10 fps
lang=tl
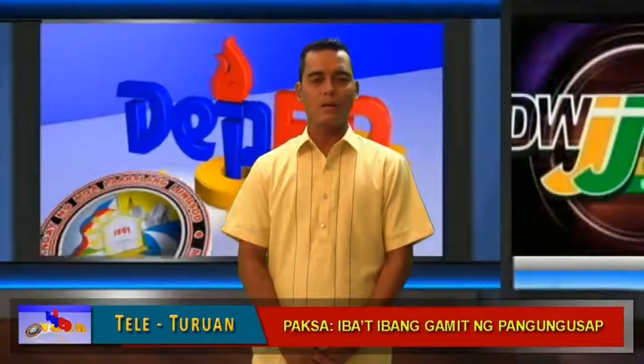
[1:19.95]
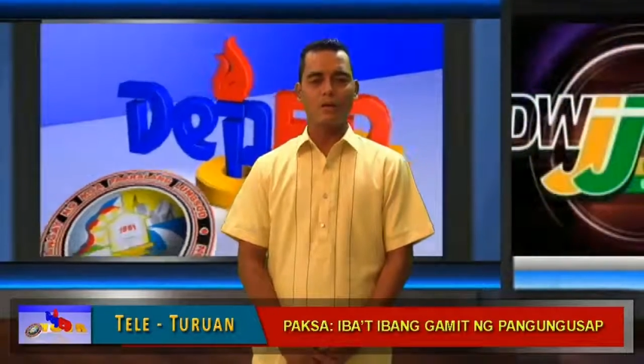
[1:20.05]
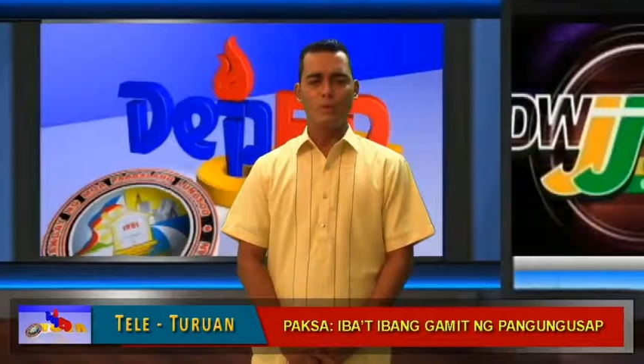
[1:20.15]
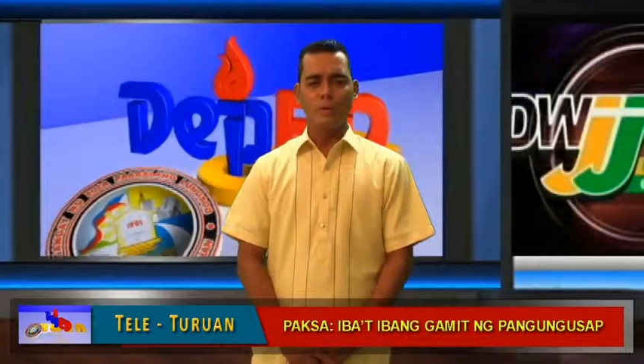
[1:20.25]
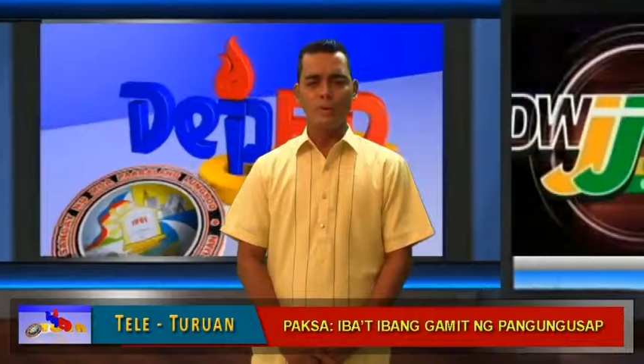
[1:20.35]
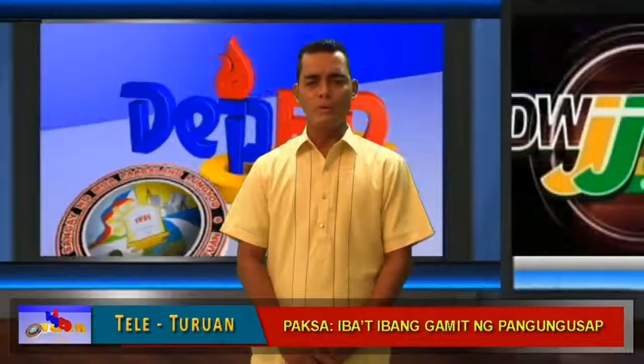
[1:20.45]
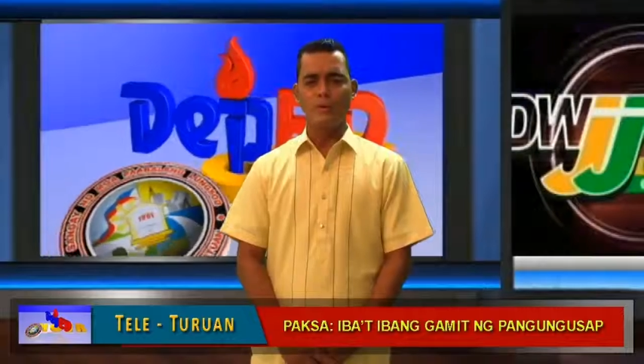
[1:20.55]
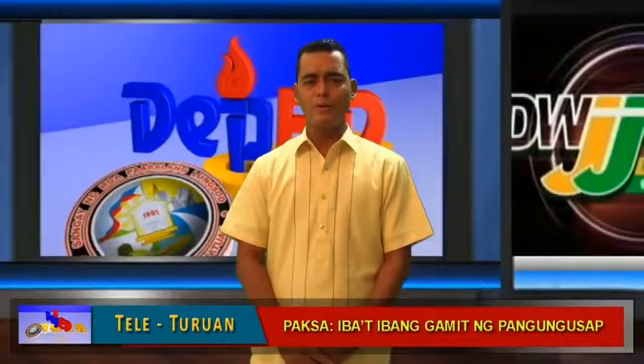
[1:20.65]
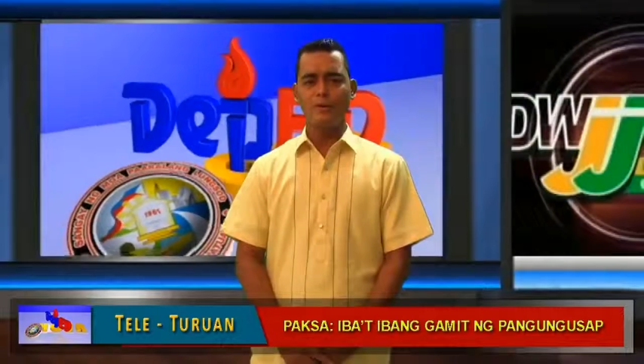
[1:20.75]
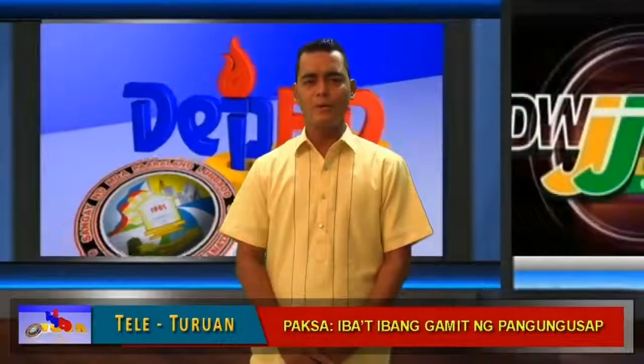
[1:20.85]

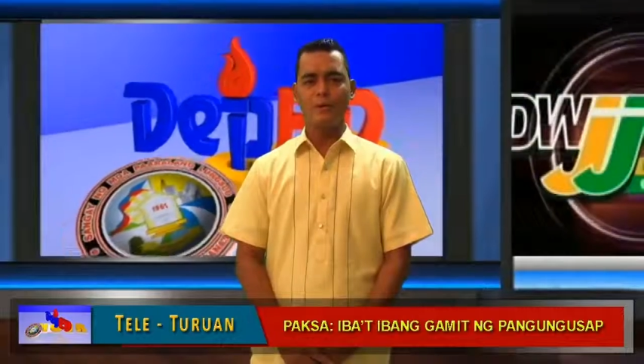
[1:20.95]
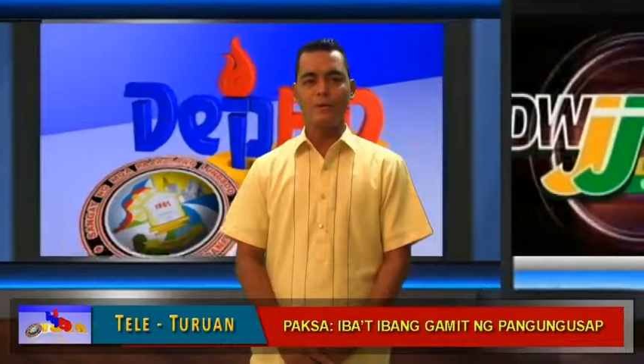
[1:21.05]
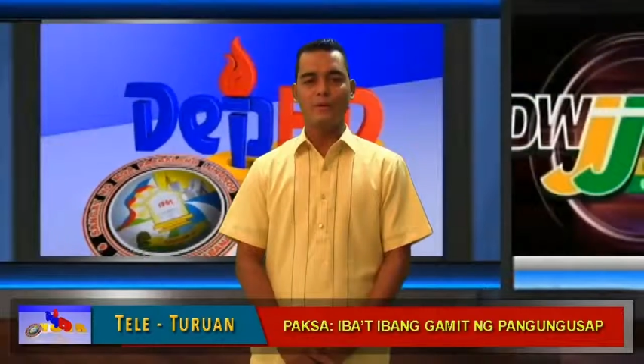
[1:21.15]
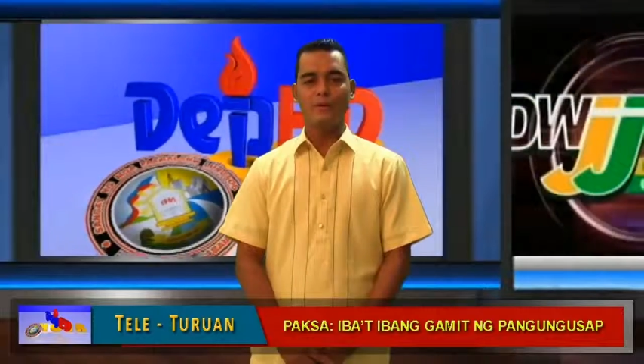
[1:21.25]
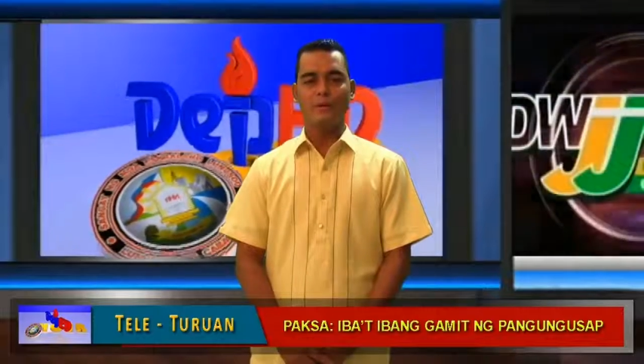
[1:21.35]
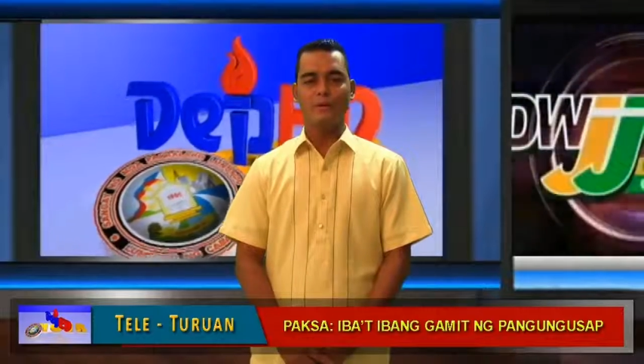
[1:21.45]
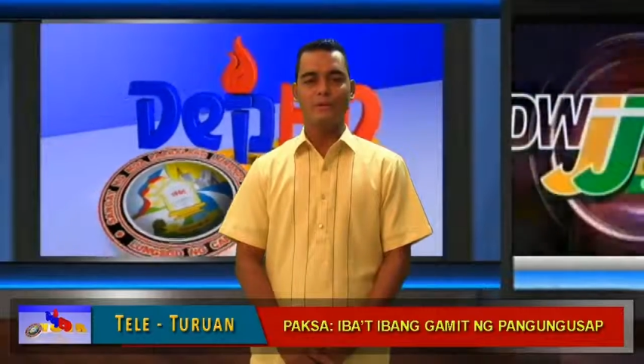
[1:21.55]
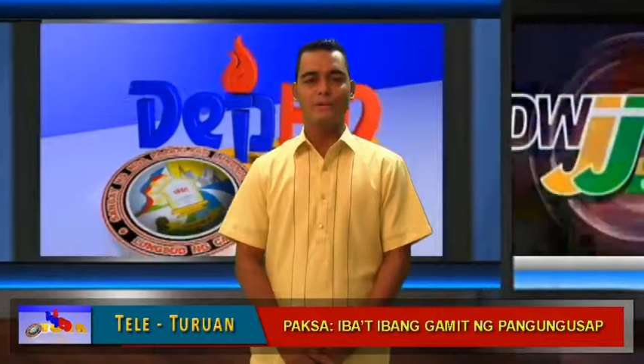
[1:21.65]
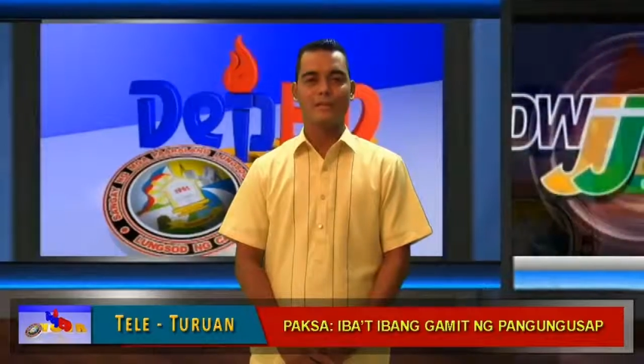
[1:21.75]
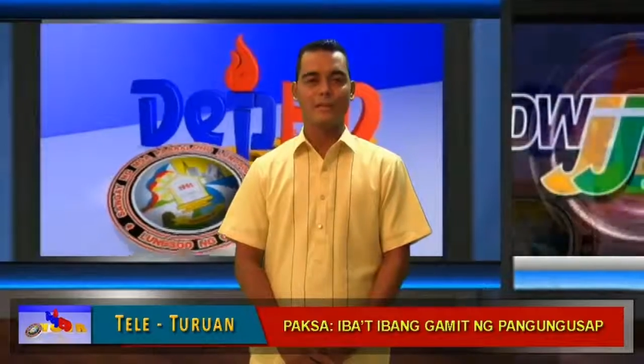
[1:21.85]
lumilindol, lumilindol,
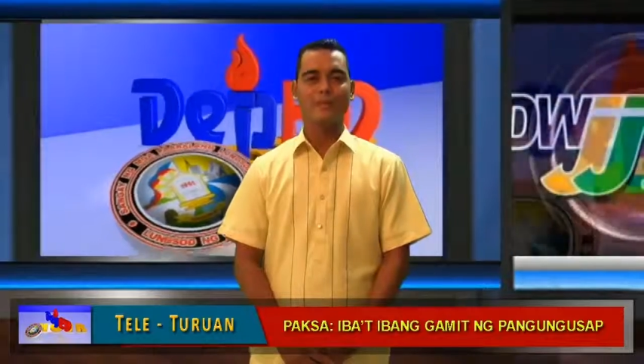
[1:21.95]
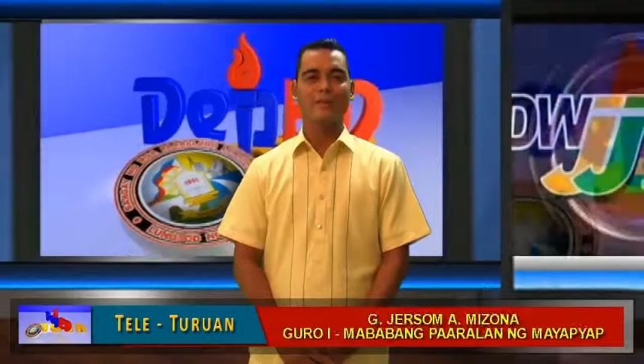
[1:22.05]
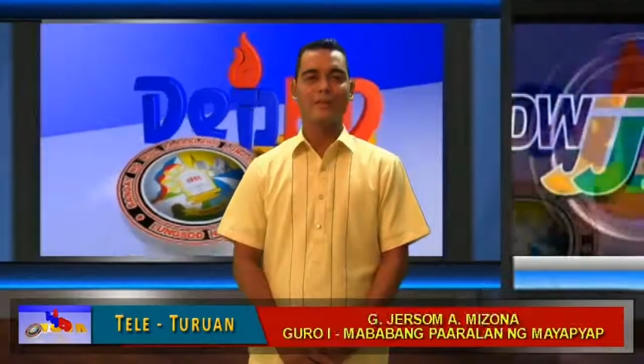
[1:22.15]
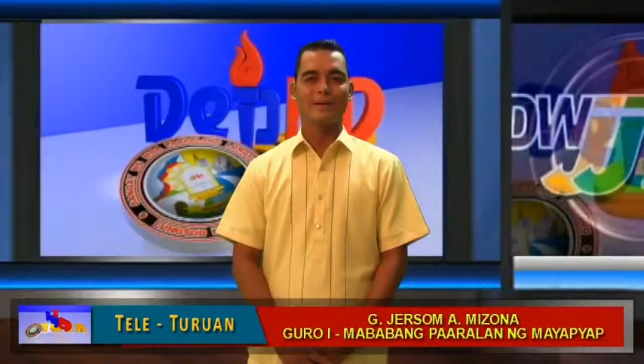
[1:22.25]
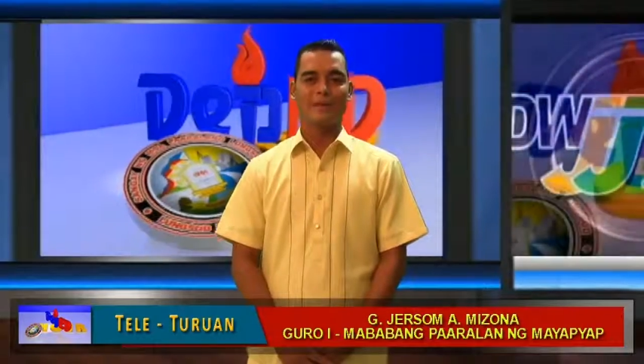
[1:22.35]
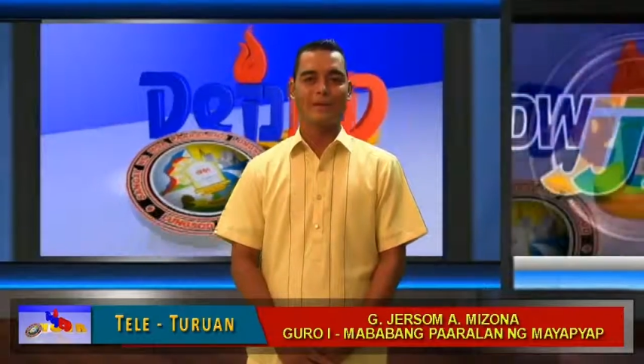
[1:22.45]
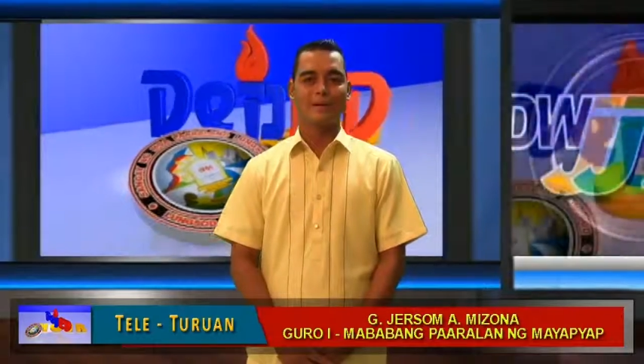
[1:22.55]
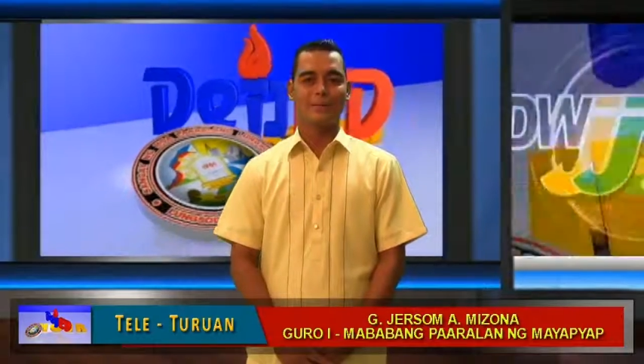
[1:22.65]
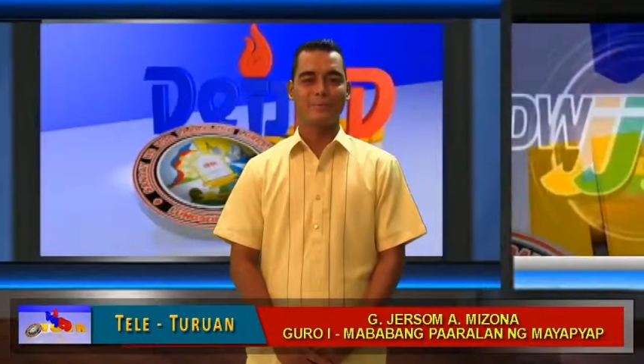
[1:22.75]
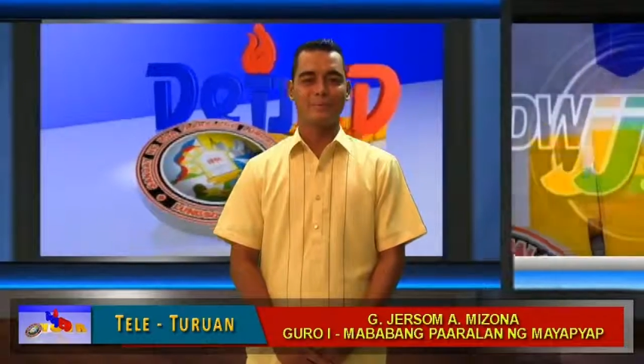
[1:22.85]
sigaw ng mga tao.